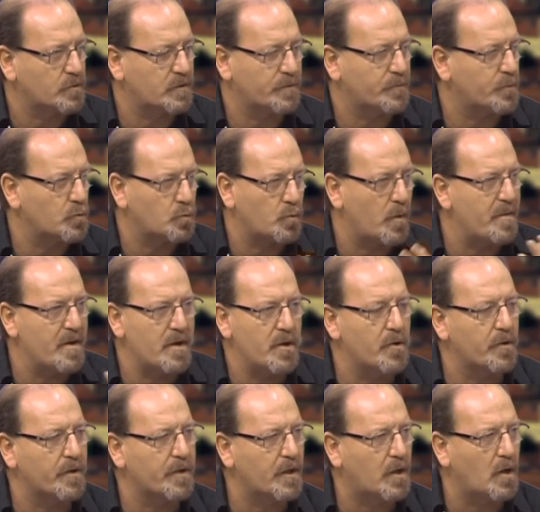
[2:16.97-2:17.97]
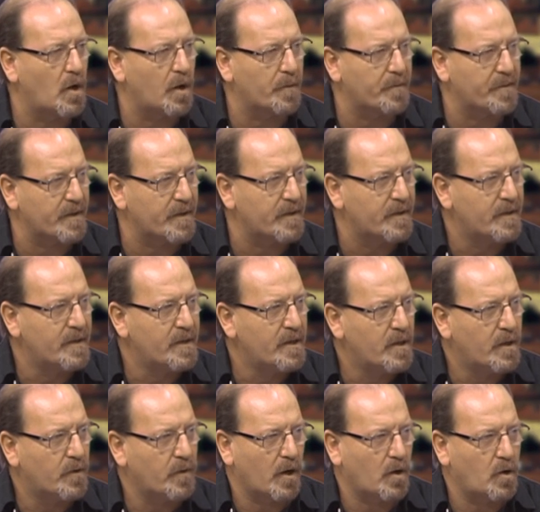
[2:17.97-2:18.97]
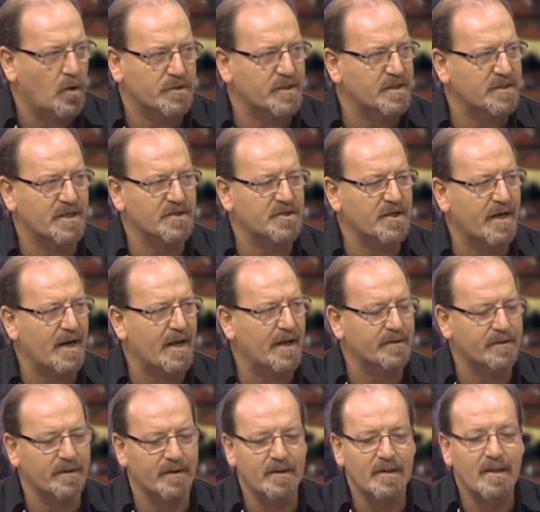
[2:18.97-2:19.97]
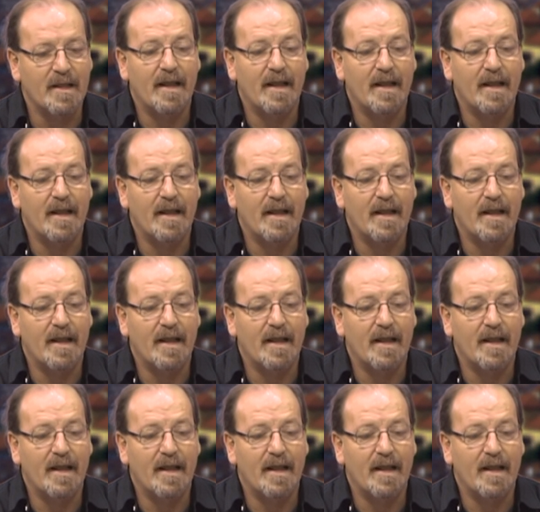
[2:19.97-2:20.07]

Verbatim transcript: tipo 2 milioni di copie, una cosa esagerata.